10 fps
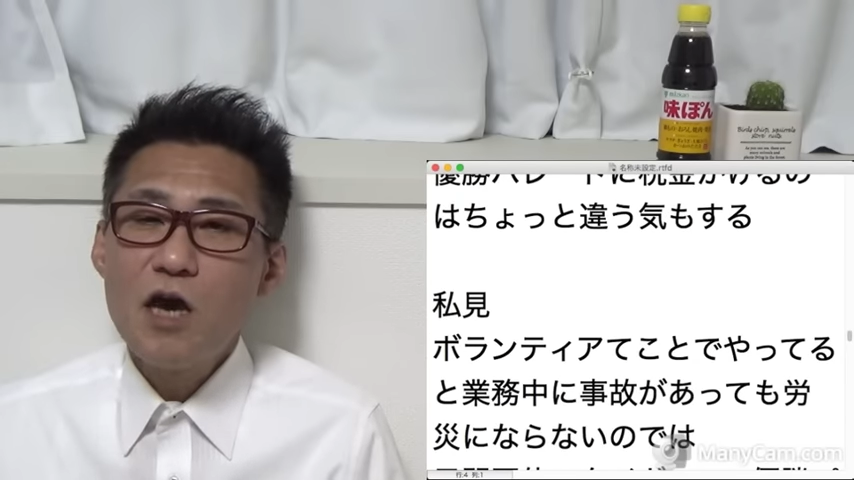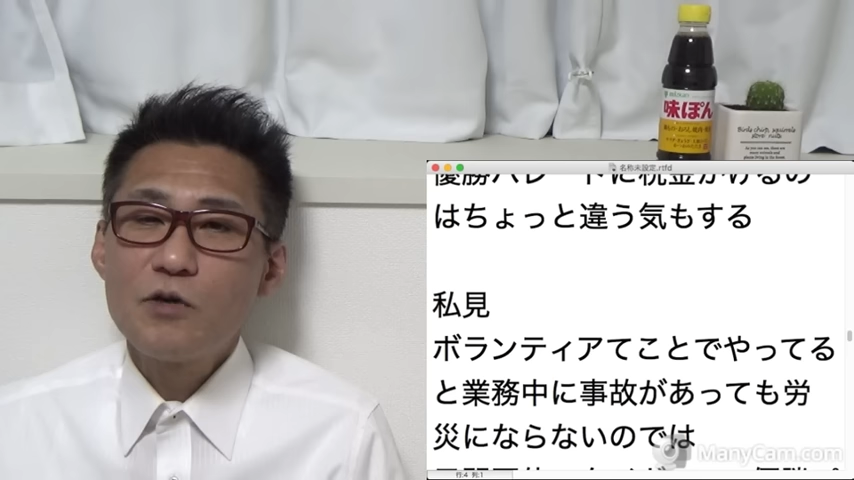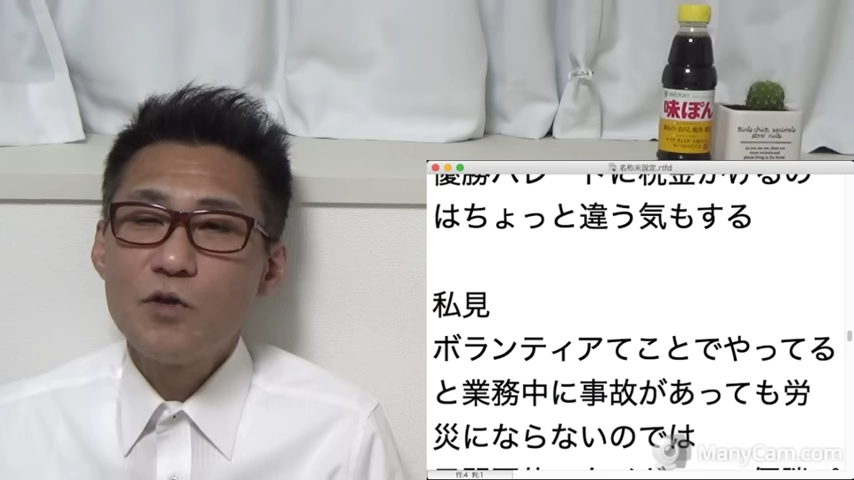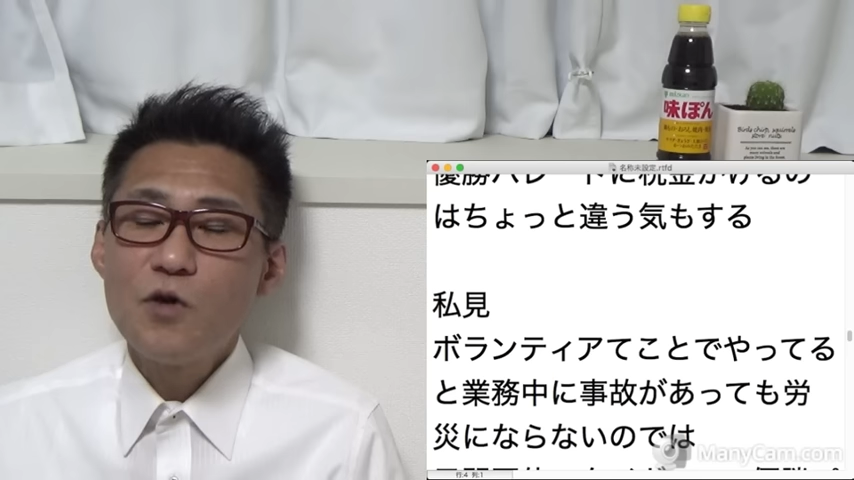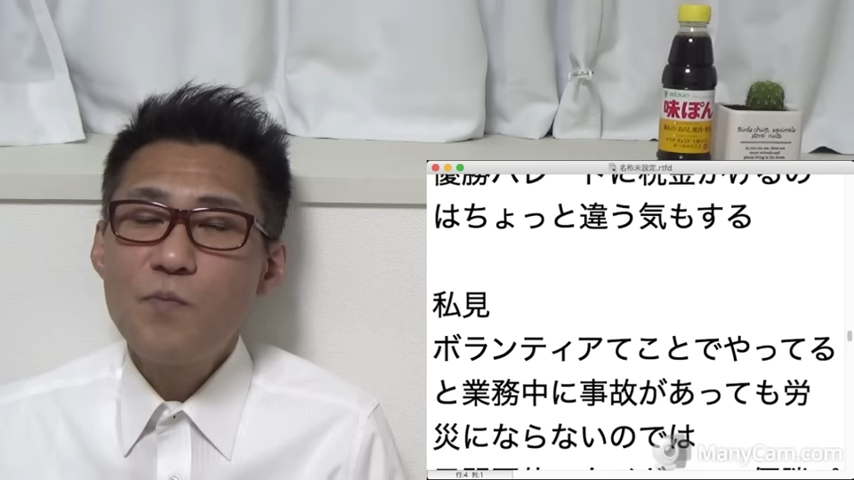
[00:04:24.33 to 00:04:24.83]
あ
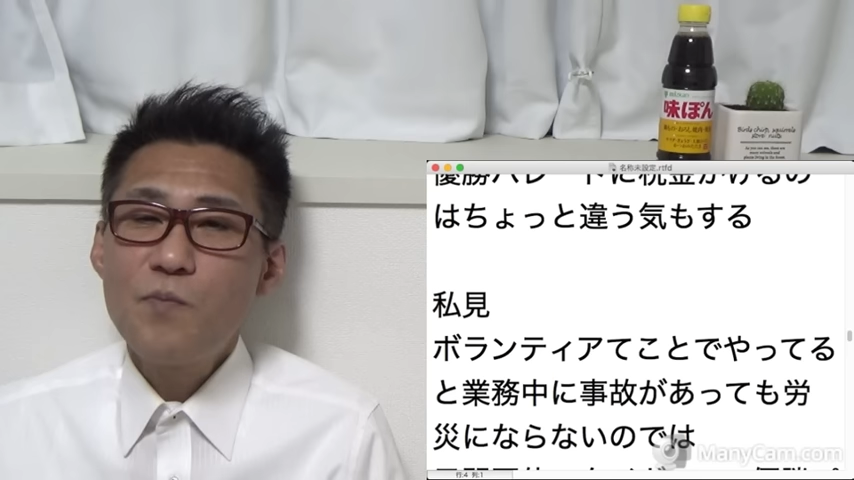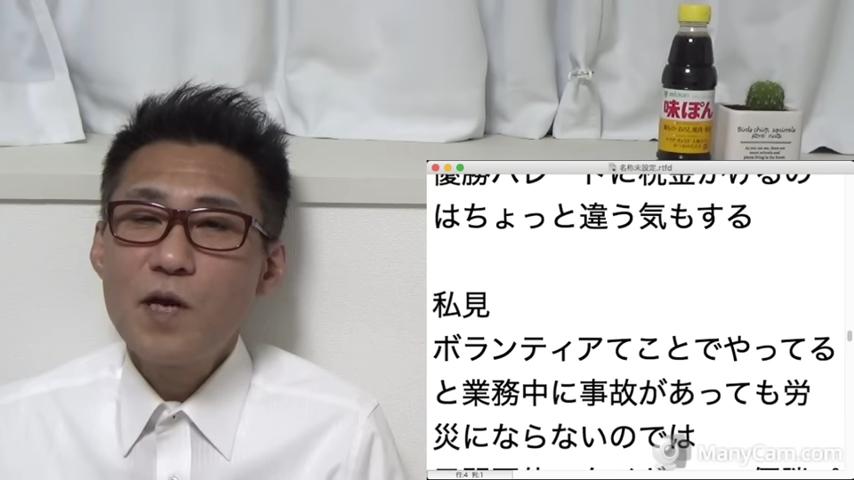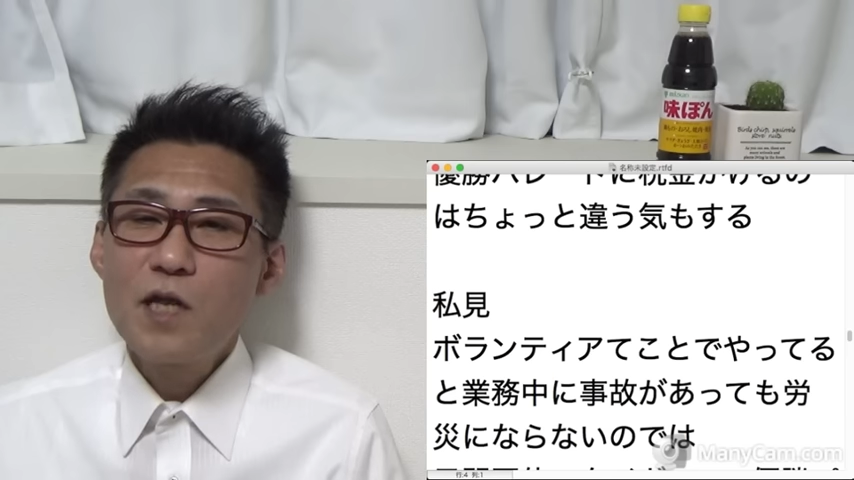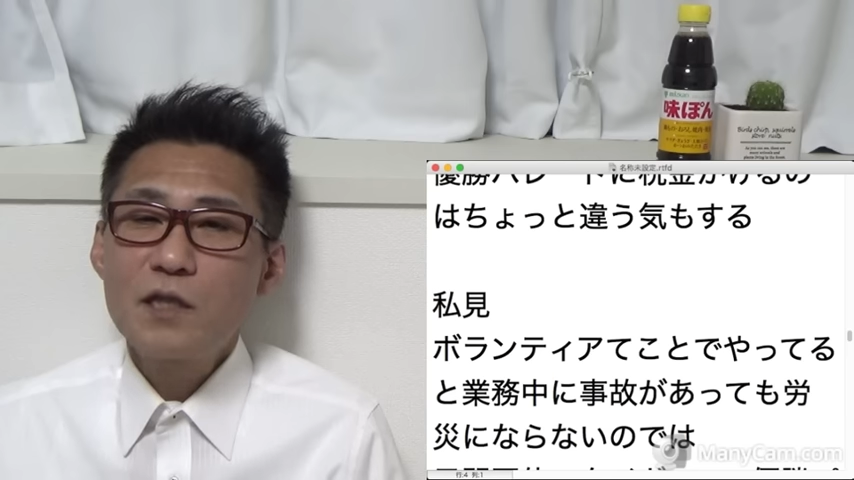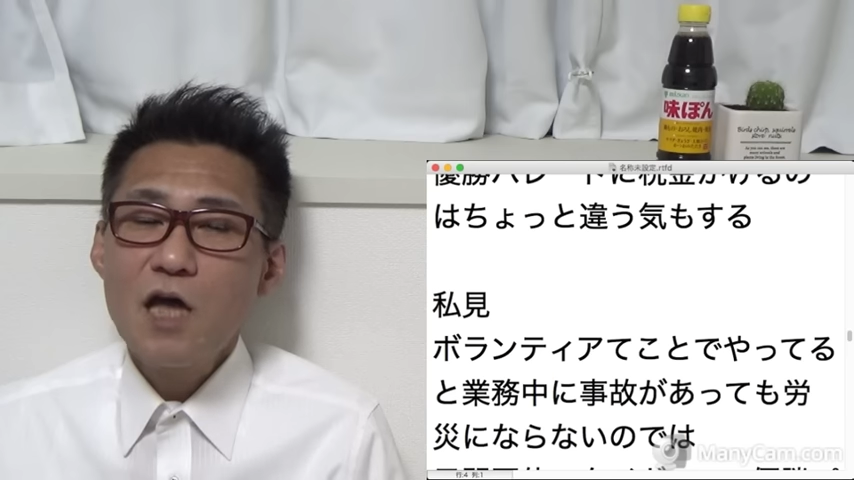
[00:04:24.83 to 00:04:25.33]
の、酔っ
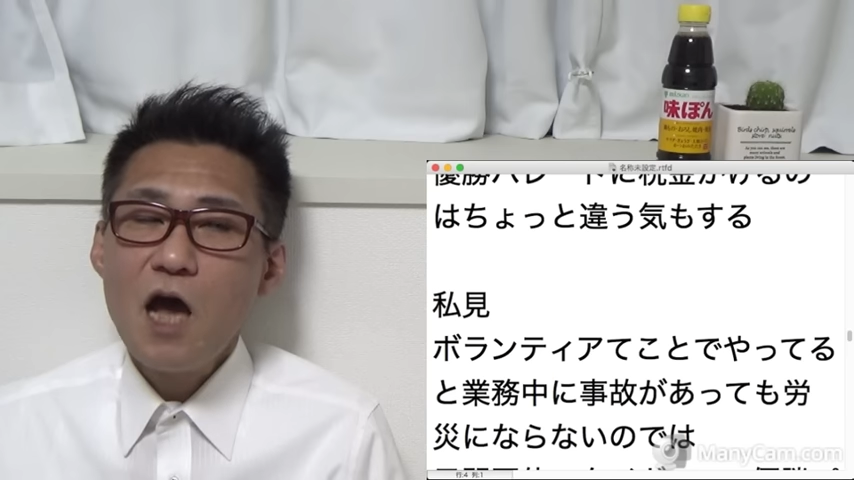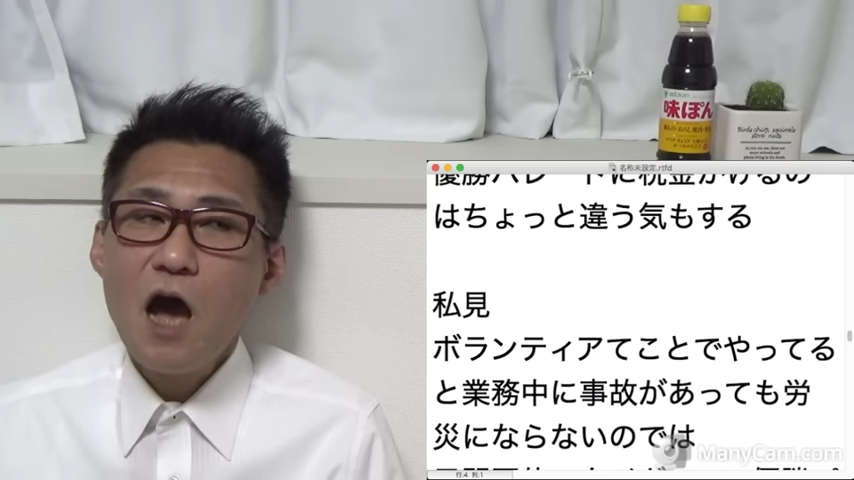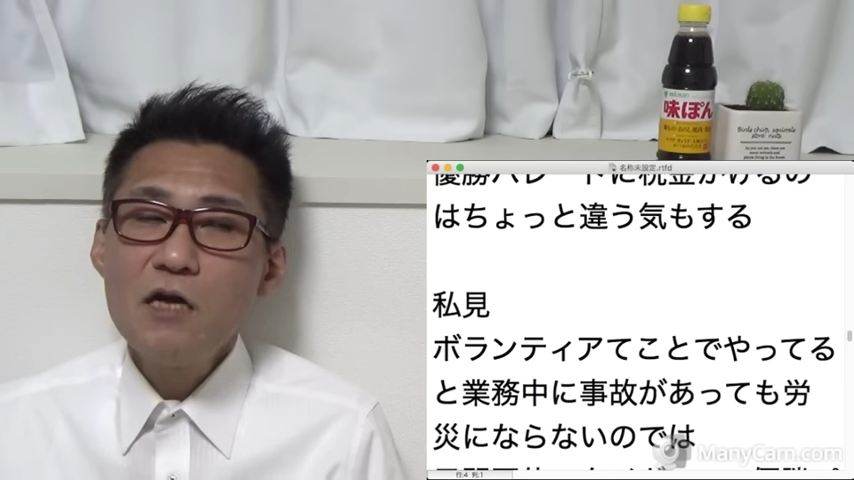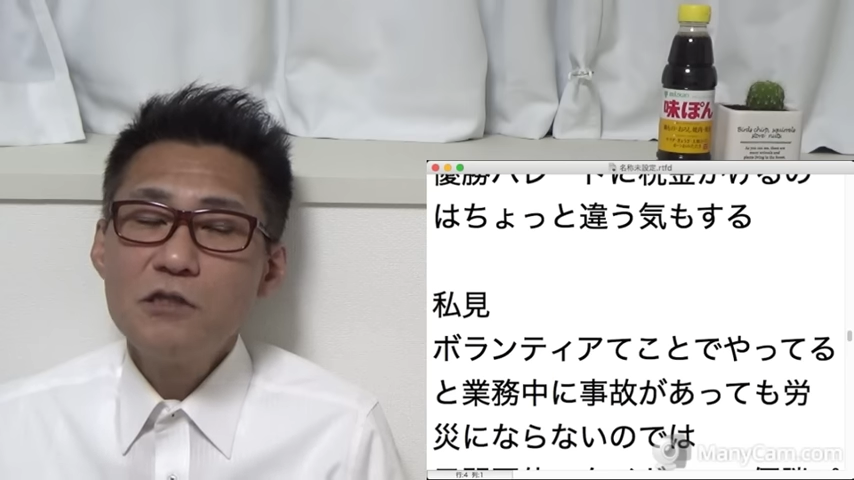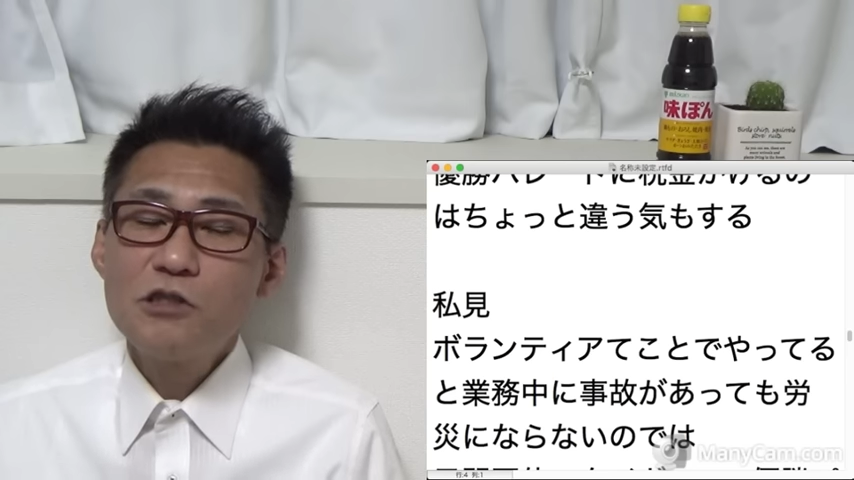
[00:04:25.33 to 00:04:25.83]
払っ
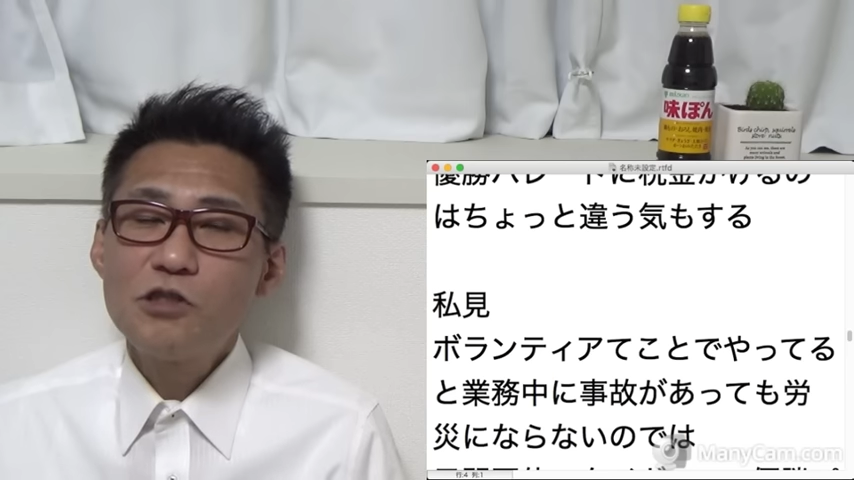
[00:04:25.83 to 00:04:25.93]
た